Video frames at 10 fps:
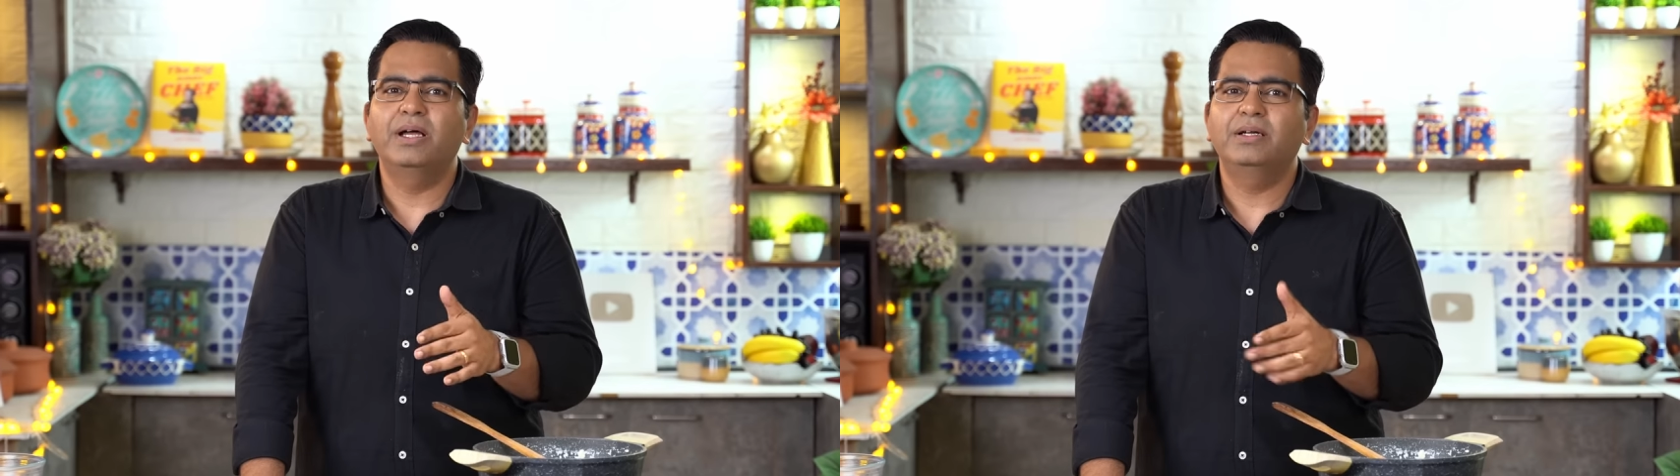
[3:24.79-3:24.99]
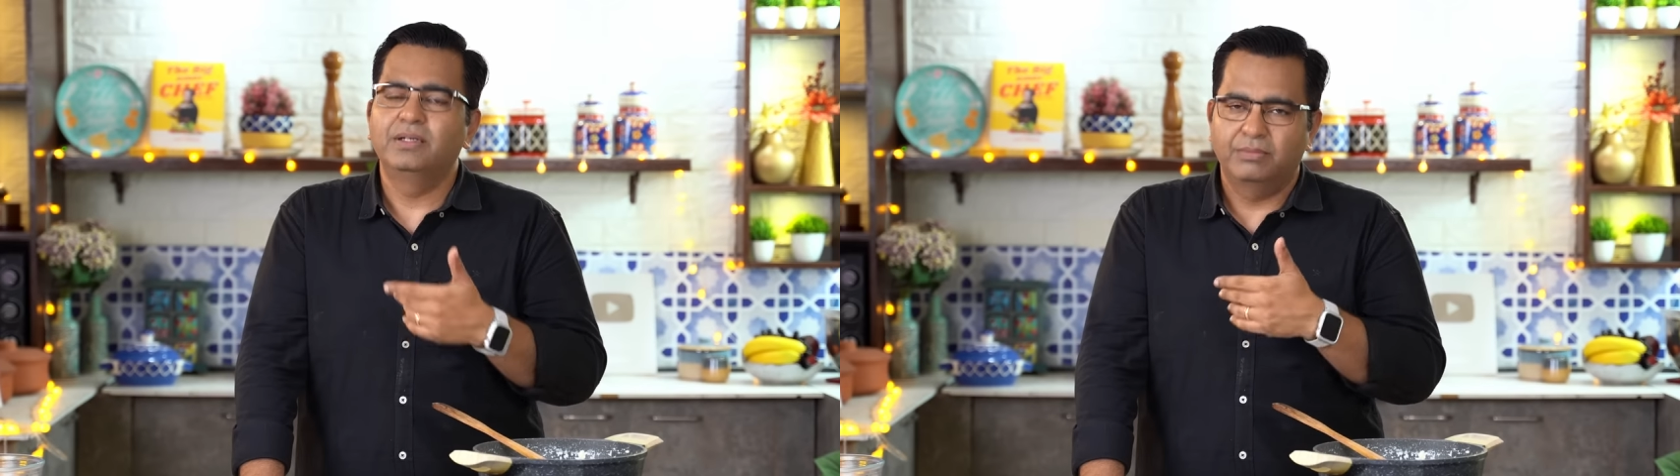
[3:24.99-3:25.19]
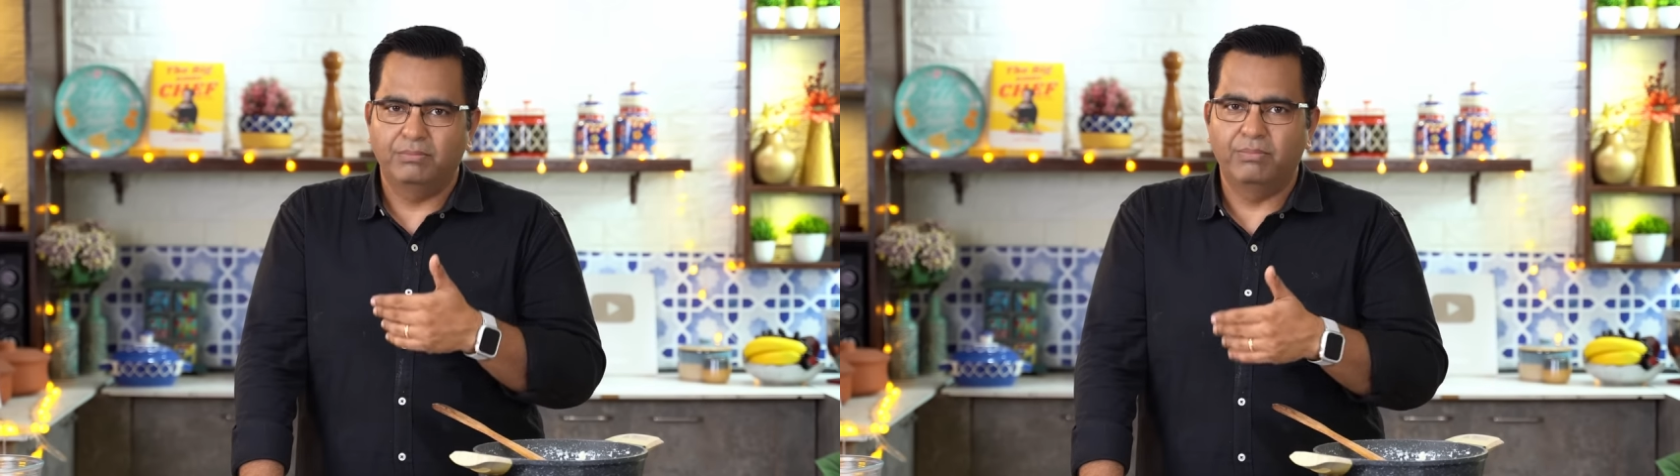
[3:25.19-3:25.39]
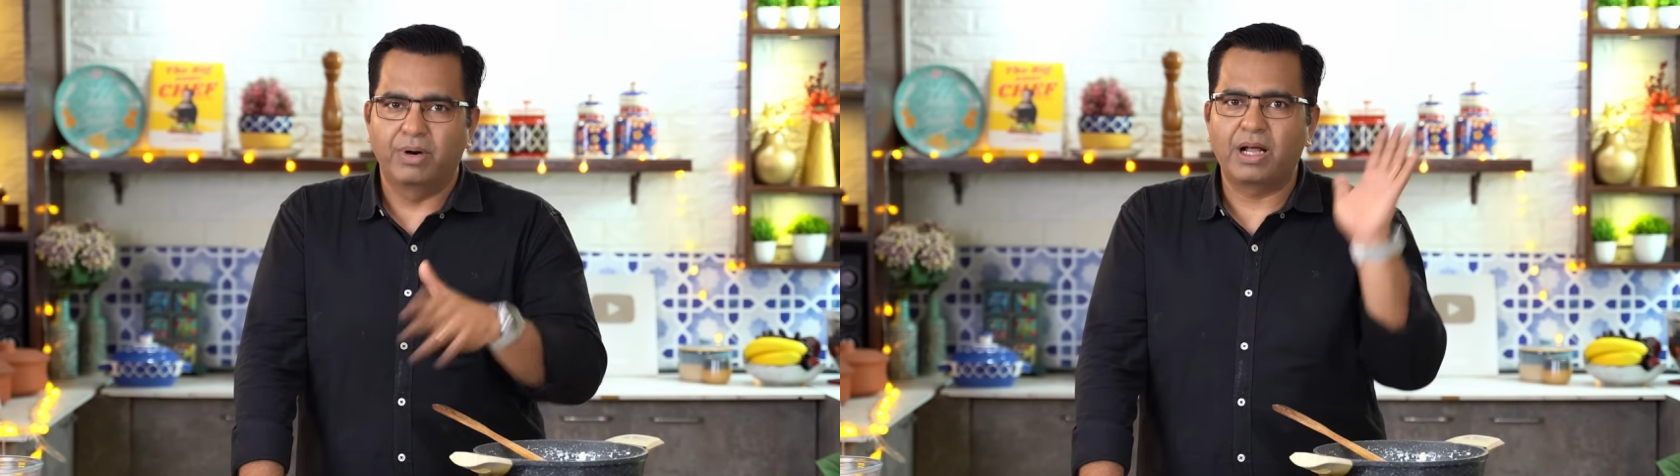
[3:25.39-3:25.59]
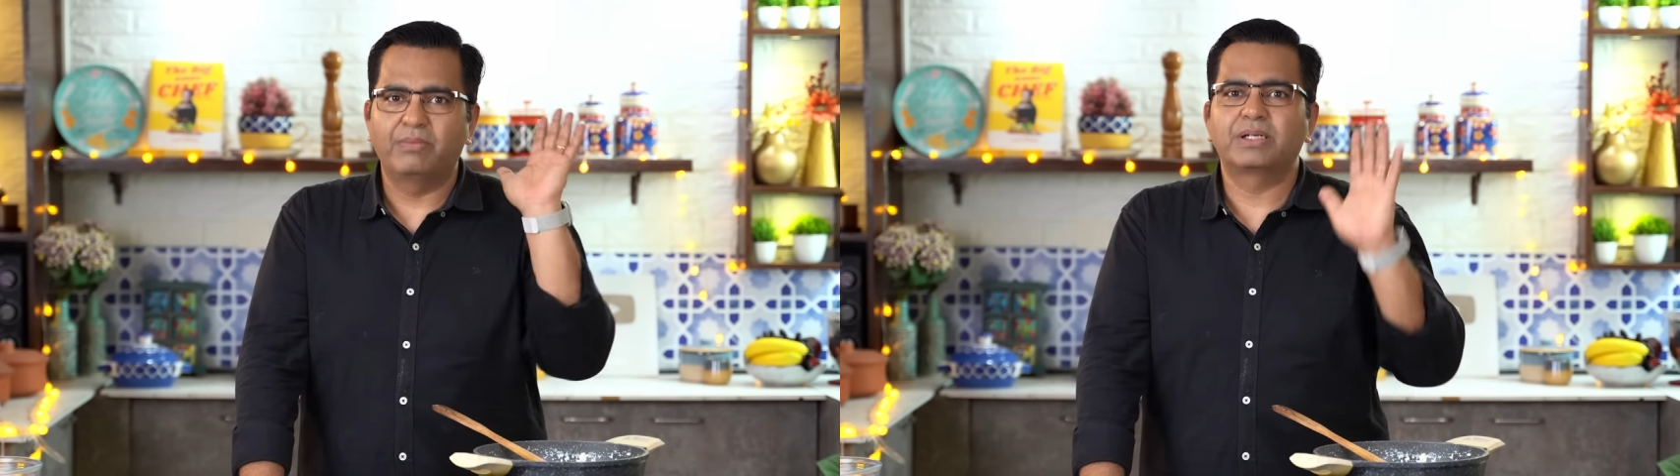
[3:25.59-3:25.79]
है
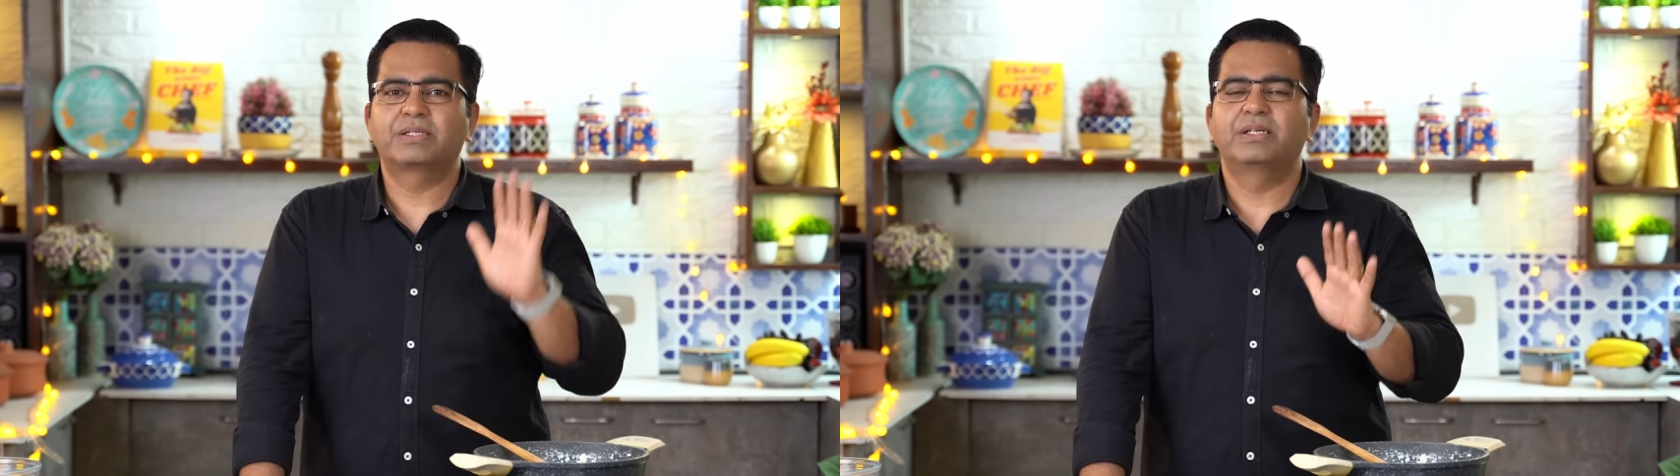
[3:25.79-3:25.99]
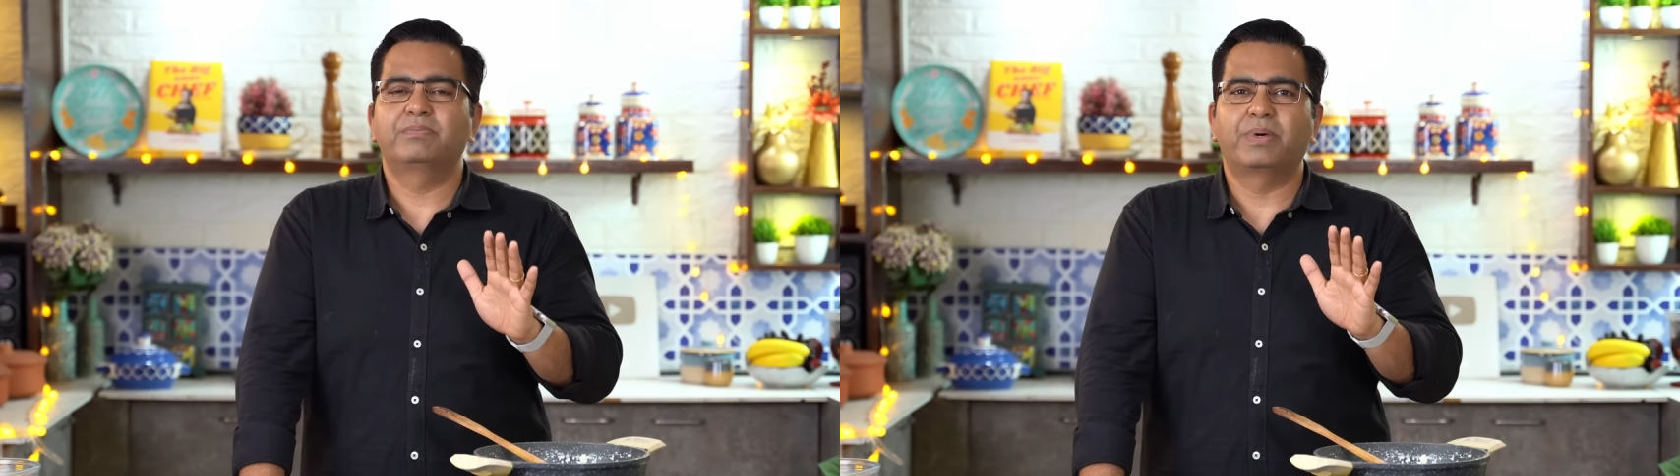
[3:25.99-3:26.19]
बराबर से